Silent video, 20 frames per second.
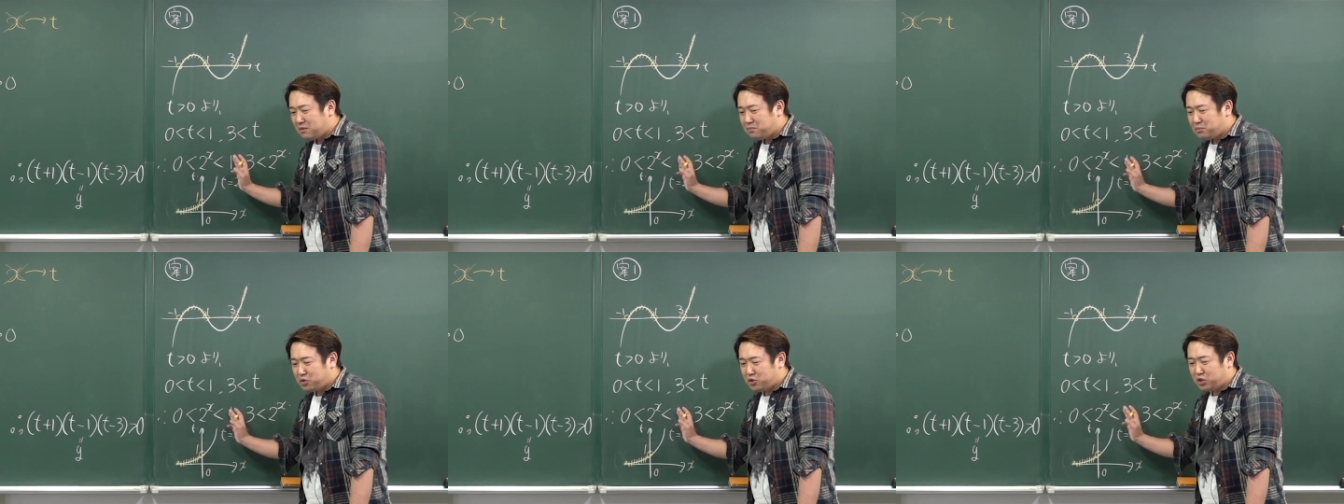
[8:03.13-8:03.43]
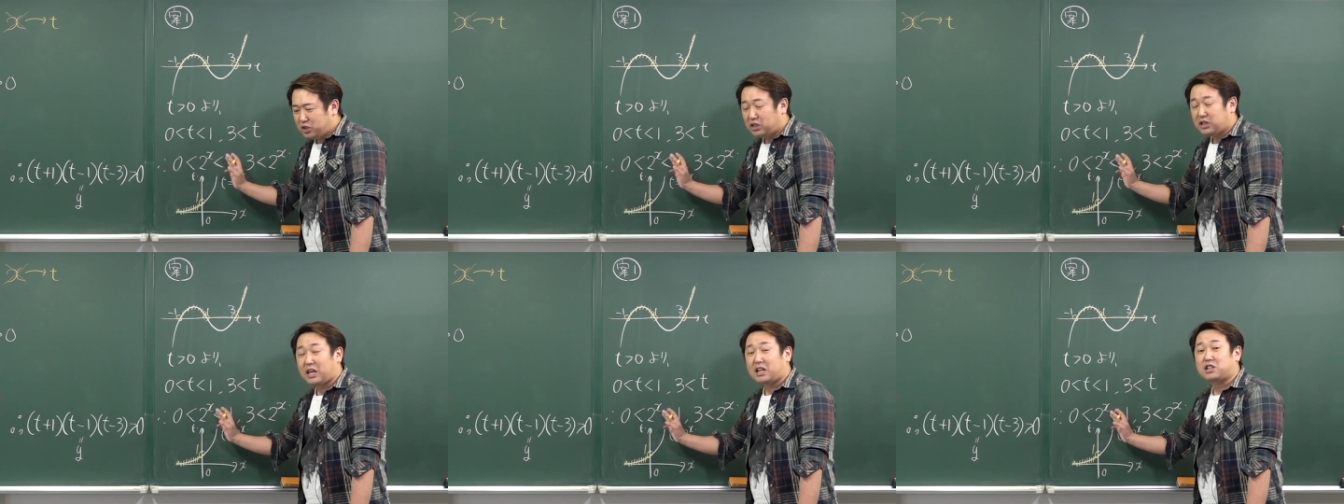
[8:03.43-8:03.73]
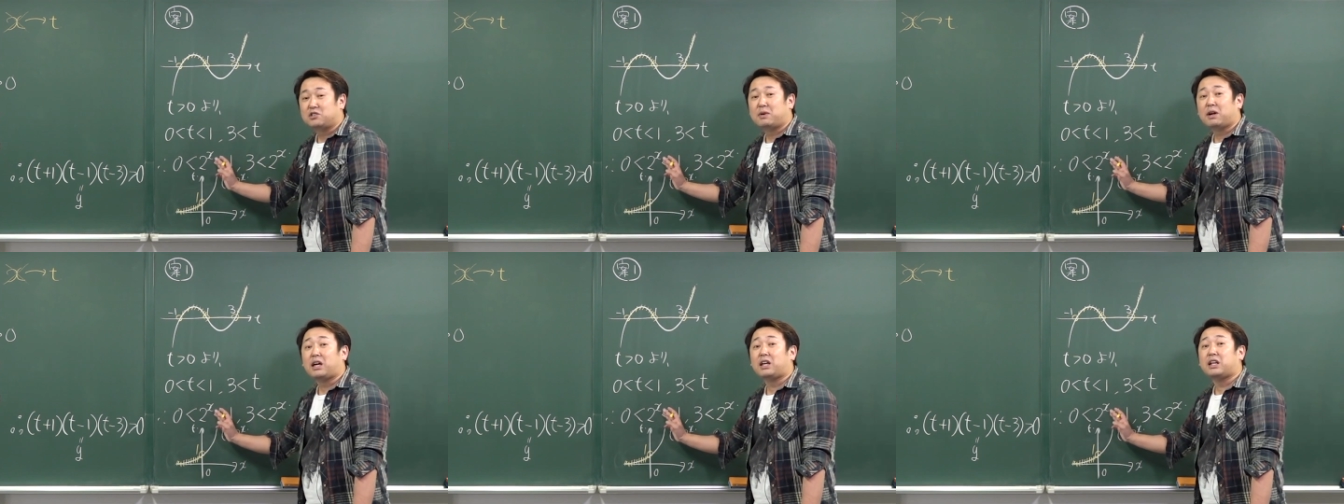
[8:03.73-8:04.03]
部いけ
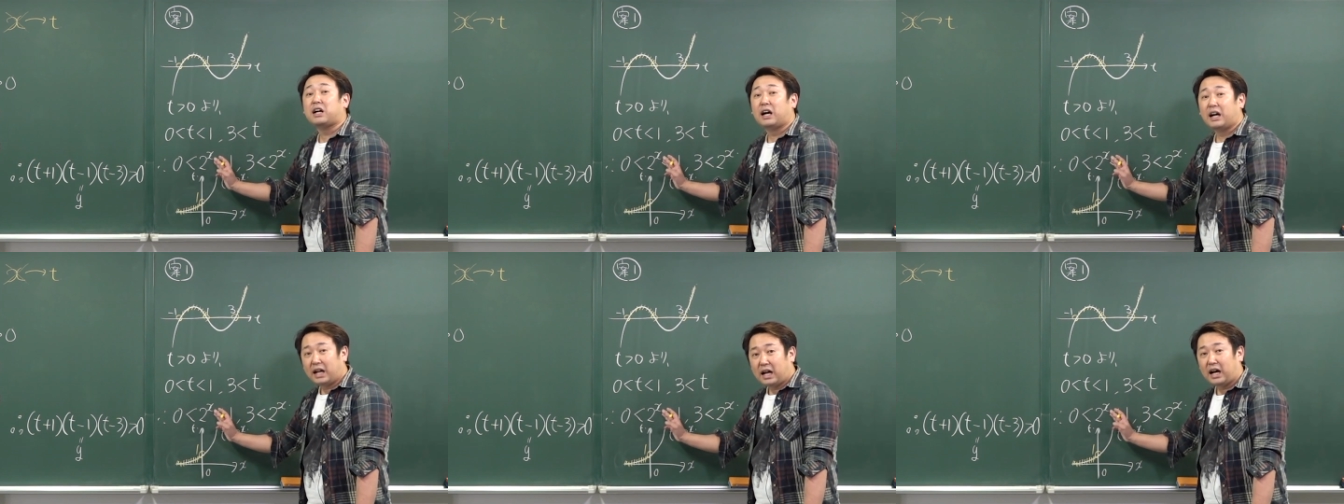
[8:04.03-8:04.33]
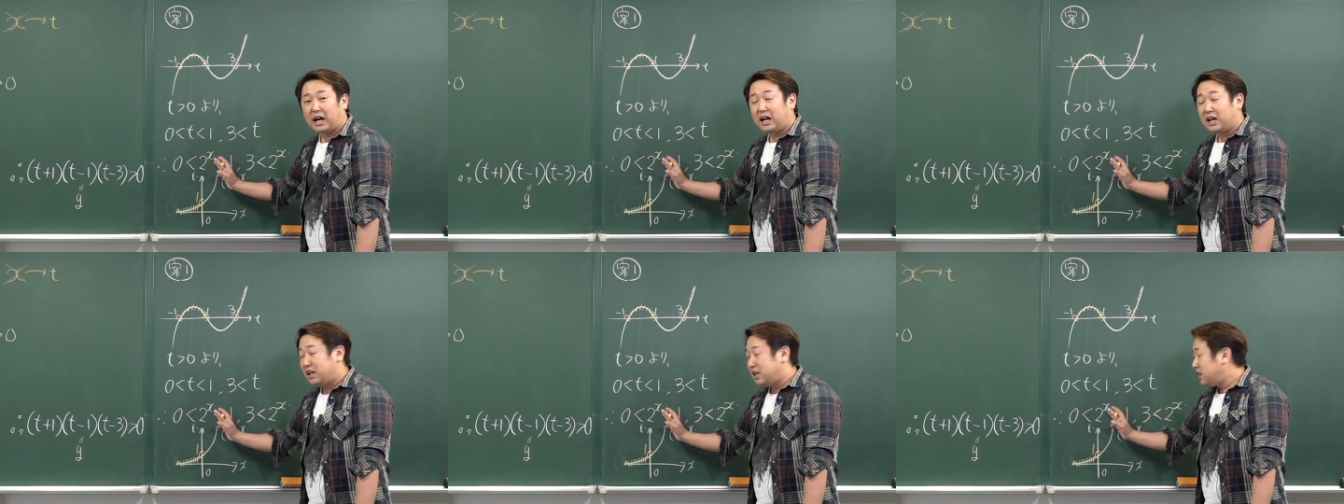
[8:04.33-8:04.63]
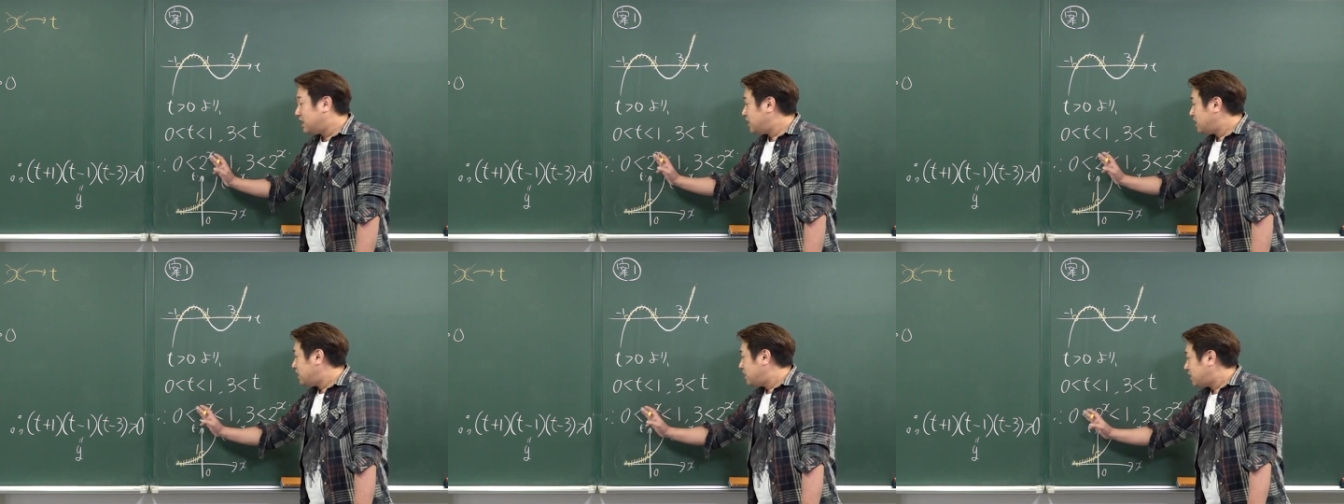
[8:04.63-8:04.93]
るわけだから、
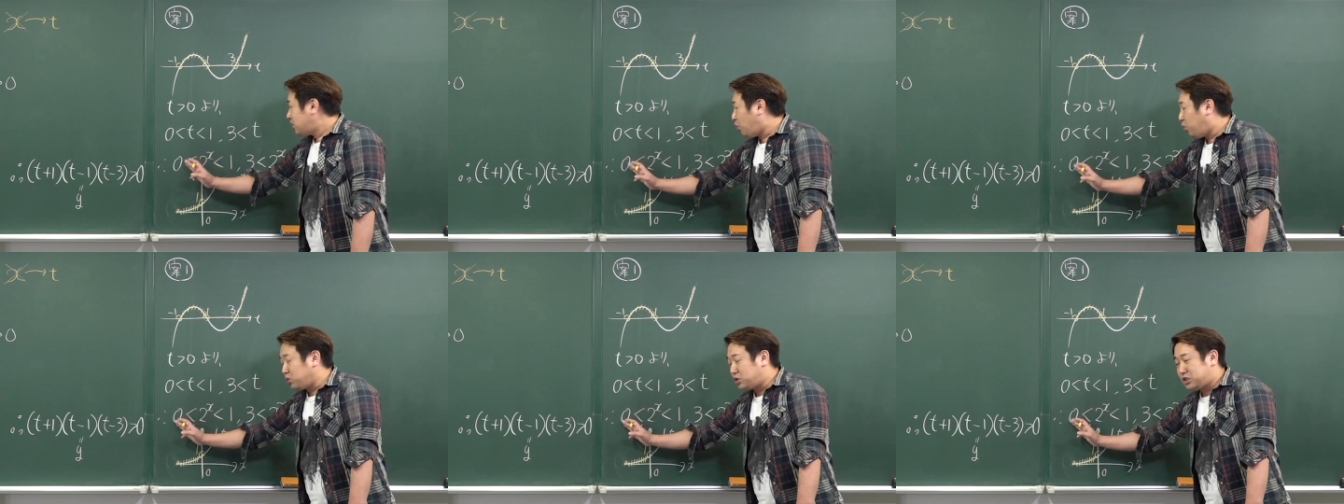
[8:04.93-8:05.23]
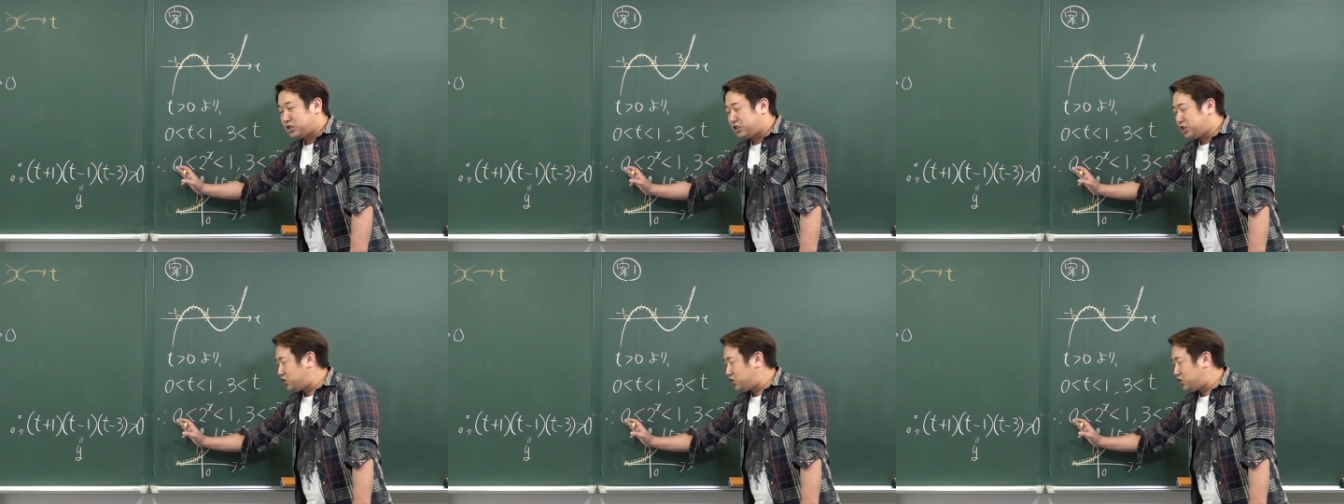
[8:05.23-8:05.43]
こっ